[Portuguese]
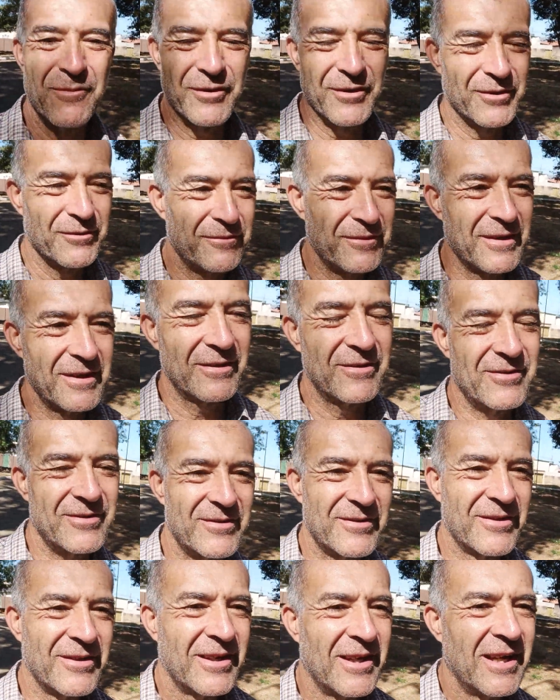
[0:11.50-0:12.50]
meus
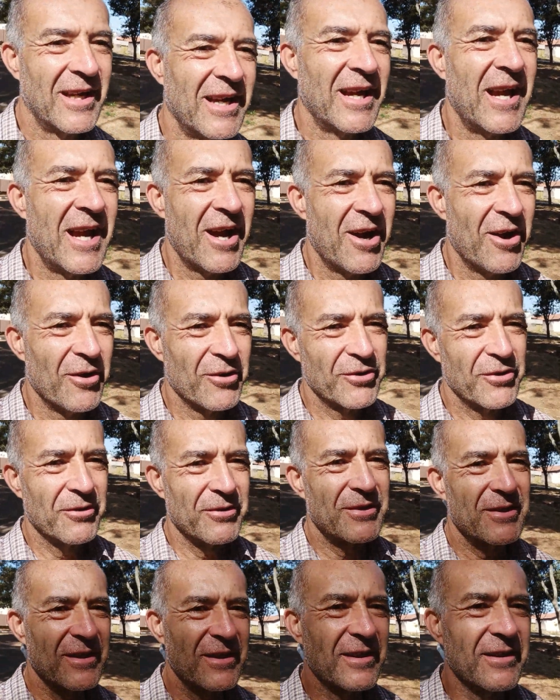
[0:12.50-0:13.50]
vídeos. Eu estou
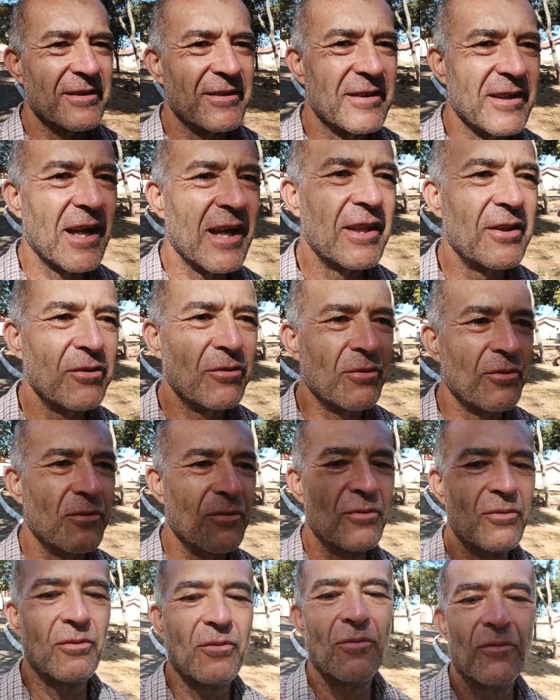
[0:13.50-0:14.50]
utilizando
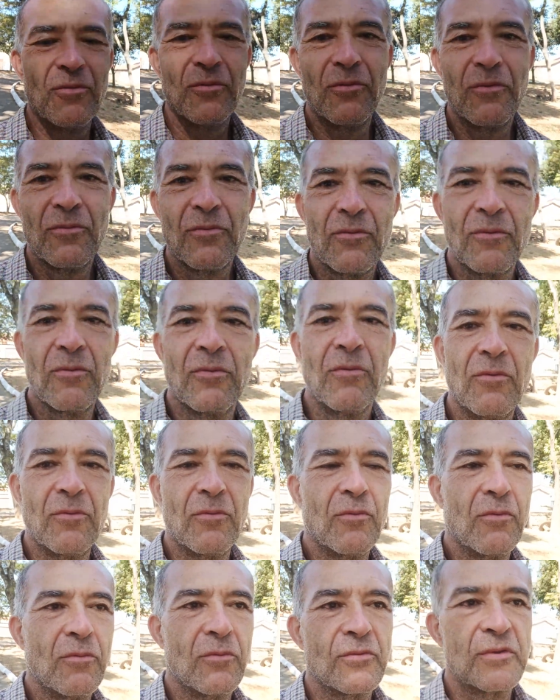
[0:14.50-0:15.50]

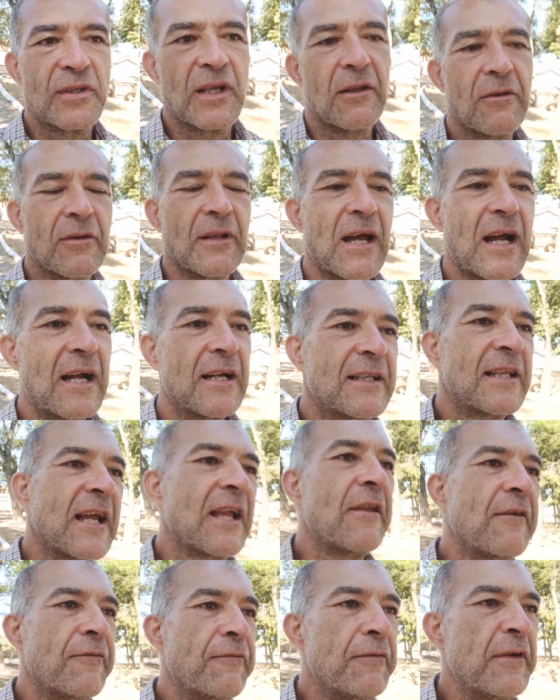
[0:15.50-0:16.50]
um, um, celular,
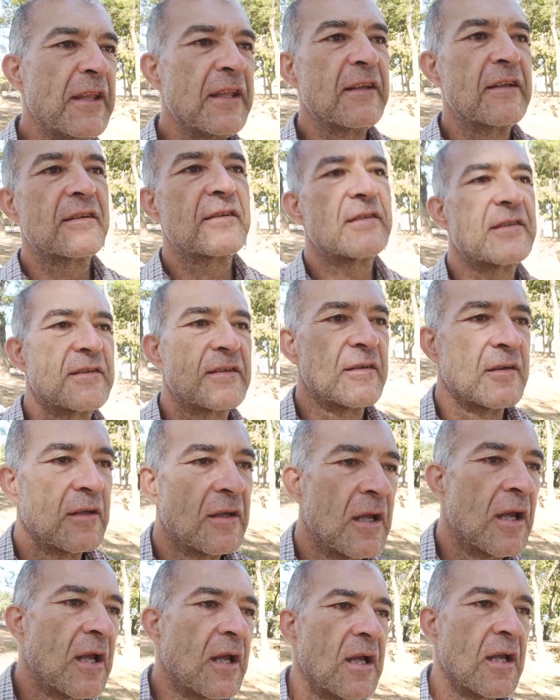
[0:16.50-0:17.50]
tá? Em Phoenix,
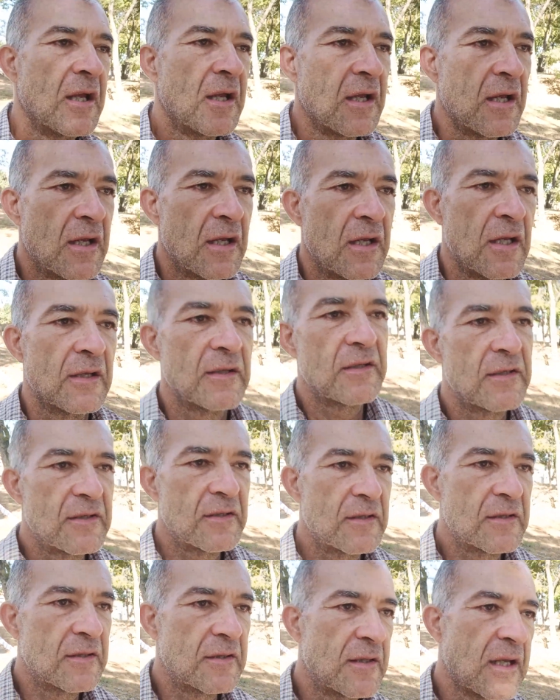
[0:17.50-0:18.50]

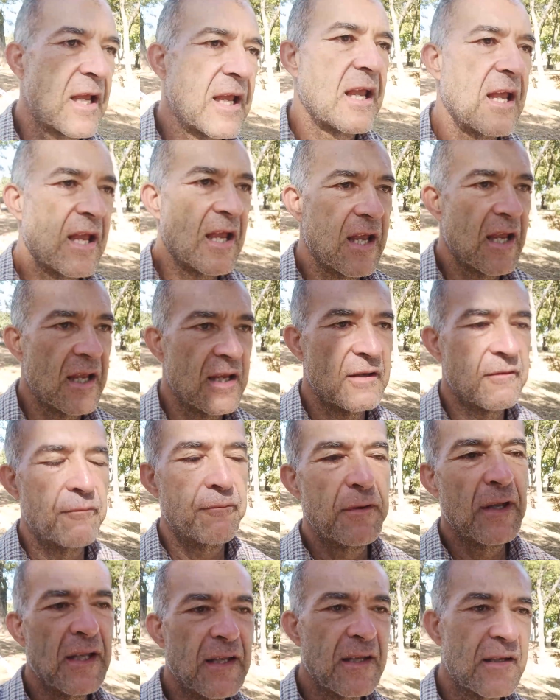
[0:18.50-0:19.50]
é, em
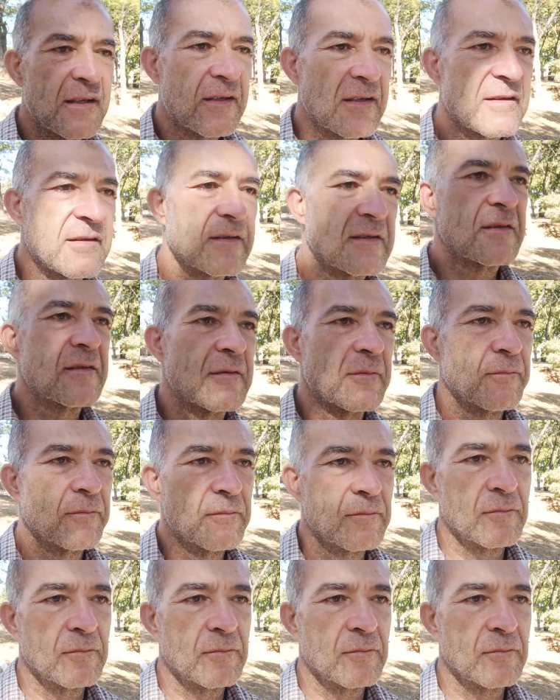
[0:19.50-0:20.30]
Phoenix